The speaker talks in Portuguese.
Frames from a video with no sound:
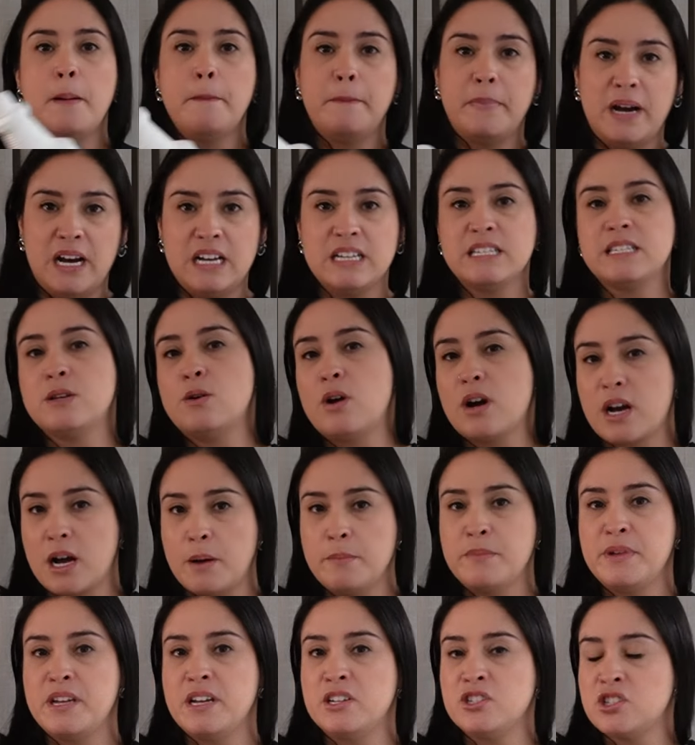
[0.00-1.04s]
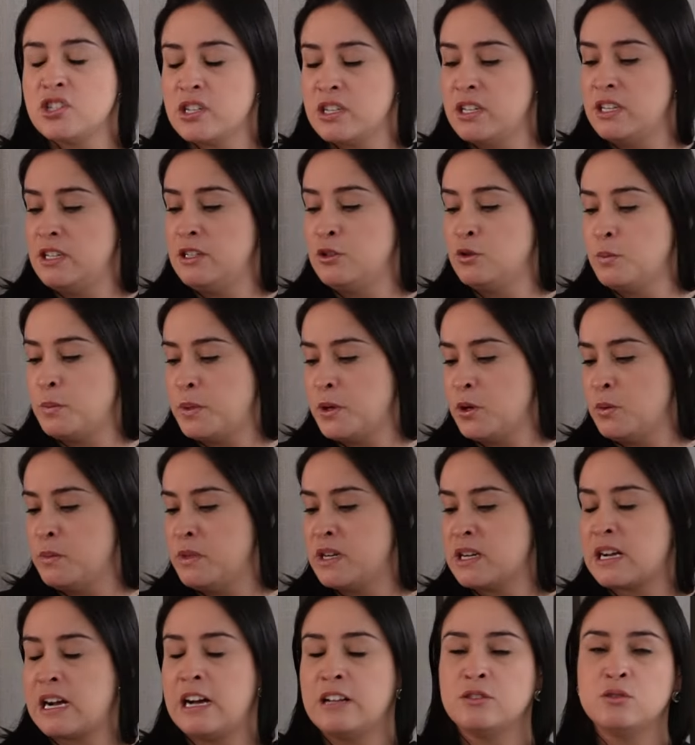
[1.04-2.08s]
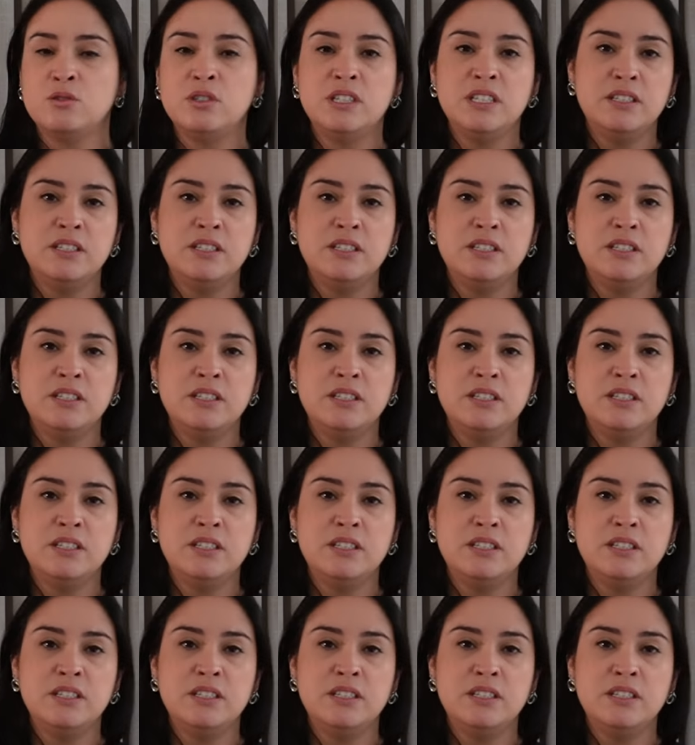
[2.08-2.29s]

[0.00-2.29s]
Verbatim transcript: mas eu acabei adquirindo pelo Mercado